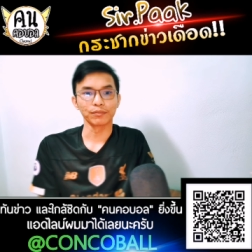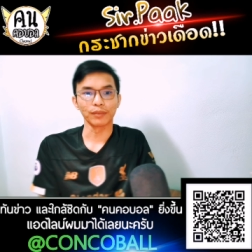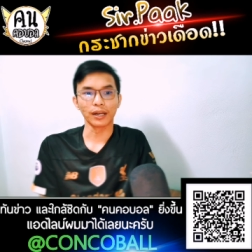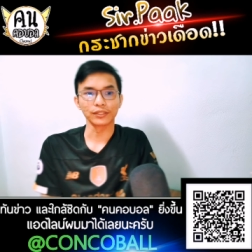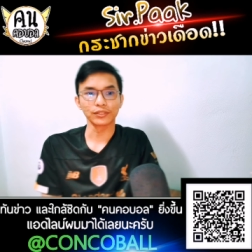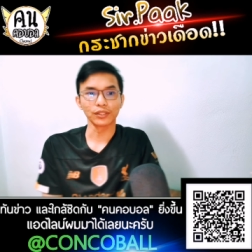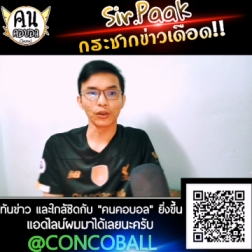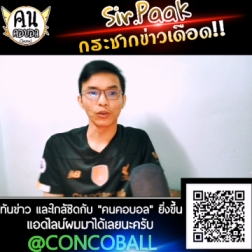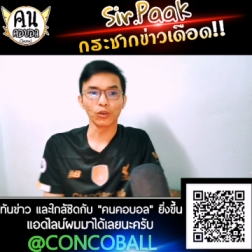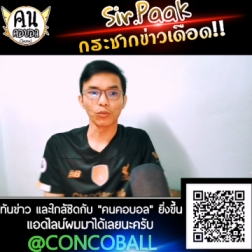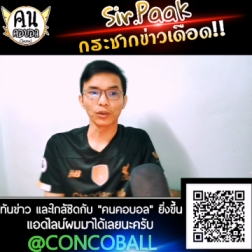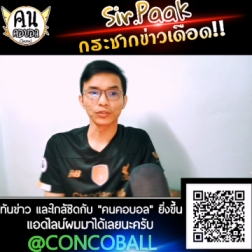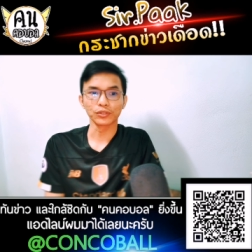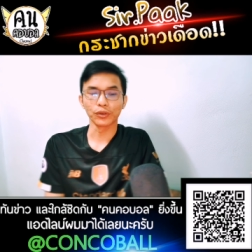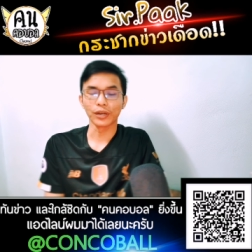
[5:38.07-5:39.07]
บาร์เซโลนา
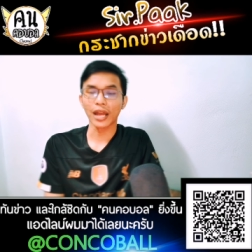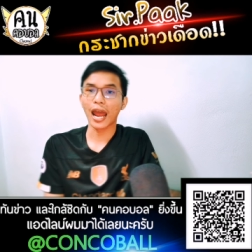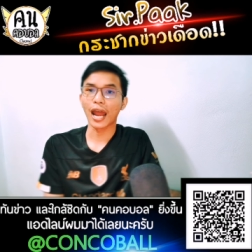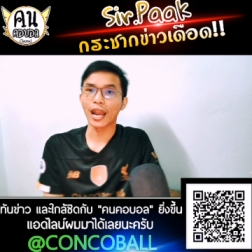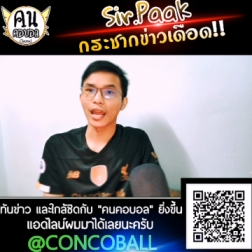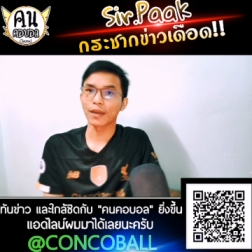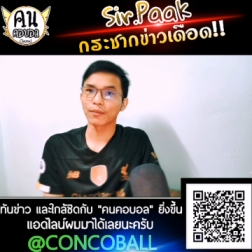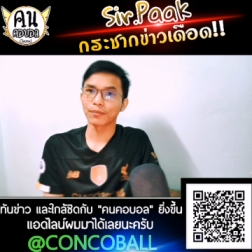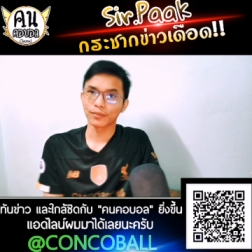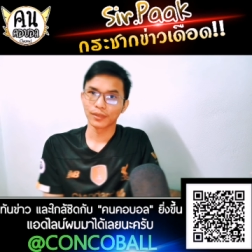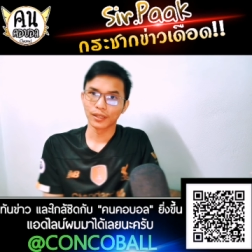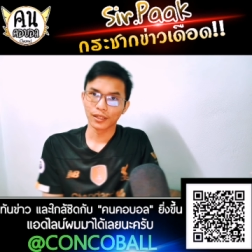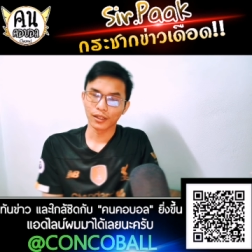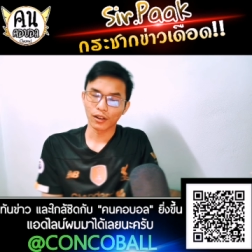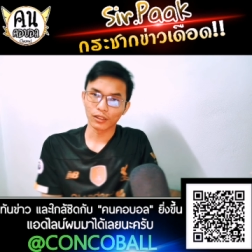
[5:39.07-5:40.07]
บาร์เซโลนานะครับ
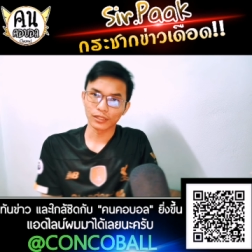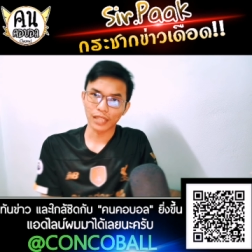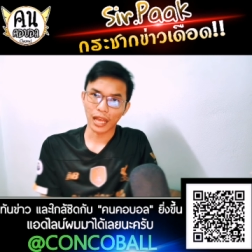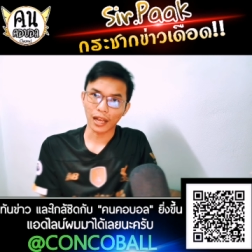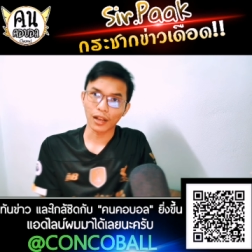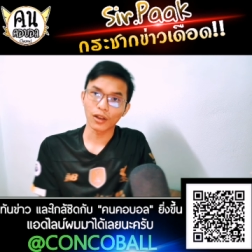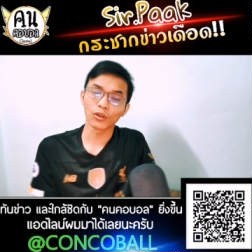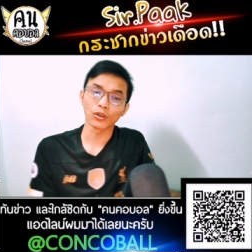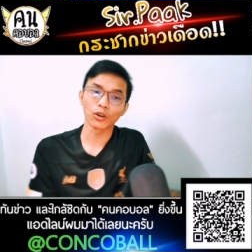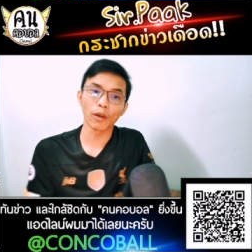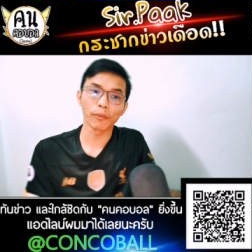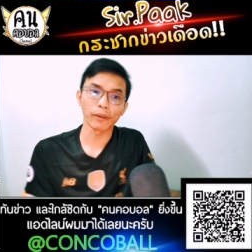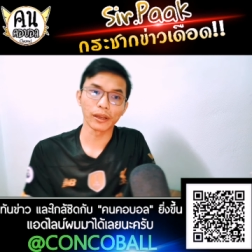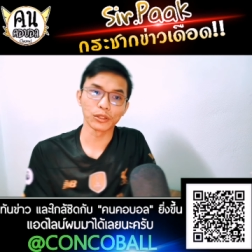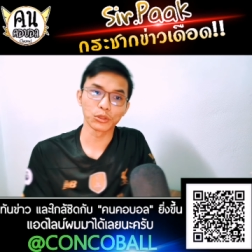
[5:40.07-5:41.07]
ก็ต่างเข้ารอ
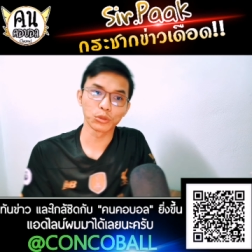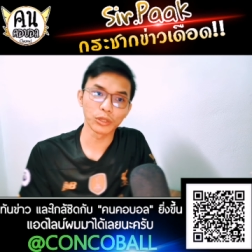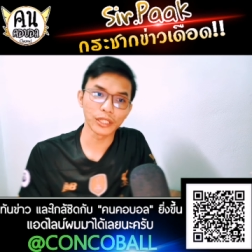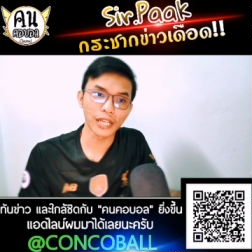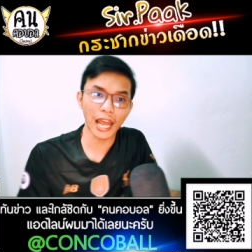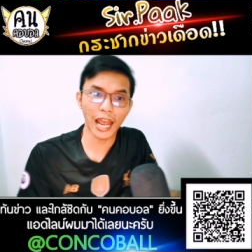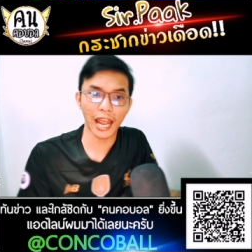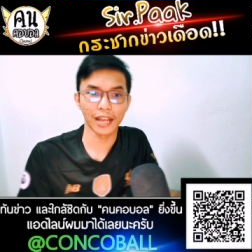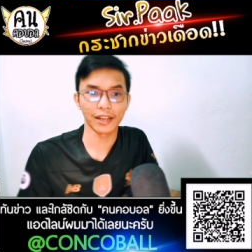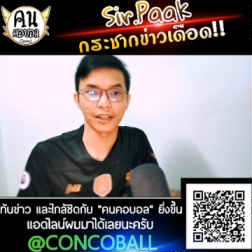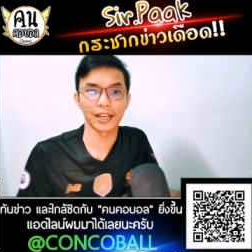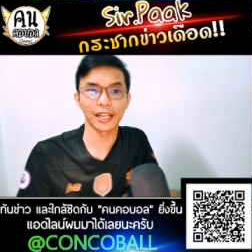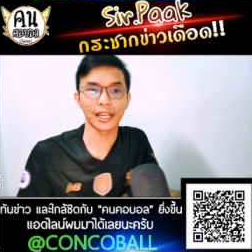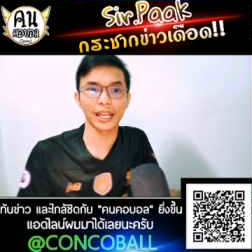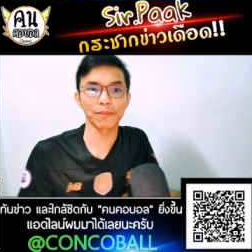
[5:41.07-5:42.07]
บกันทั่วหน้า
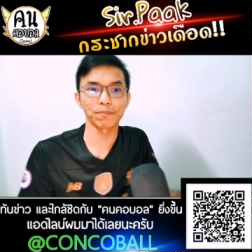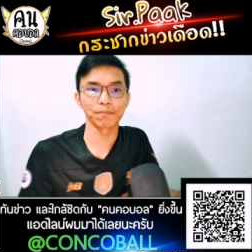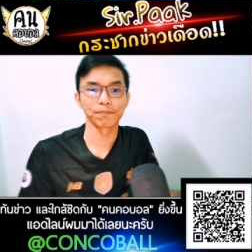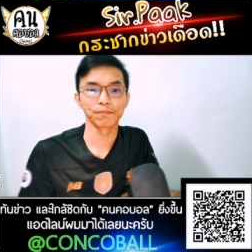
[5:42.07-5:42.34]
นะครับ